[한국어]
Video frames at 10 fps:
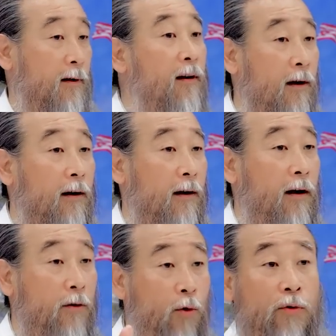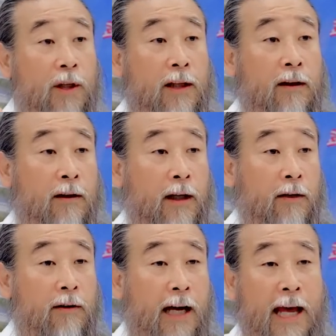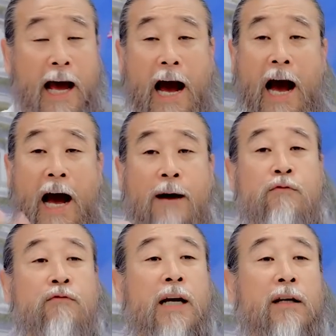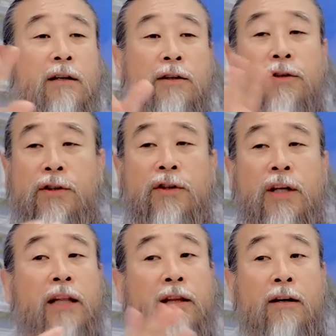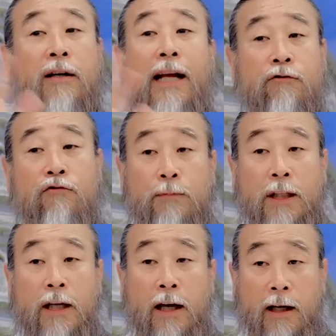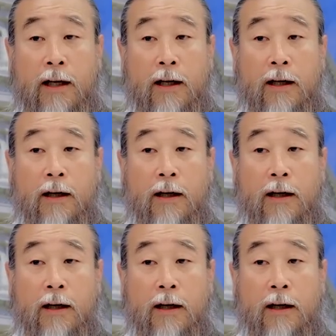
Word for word: 어, 어, 요렇게 되는 거예요. 아무나 그런 혜택을 안 줍니다.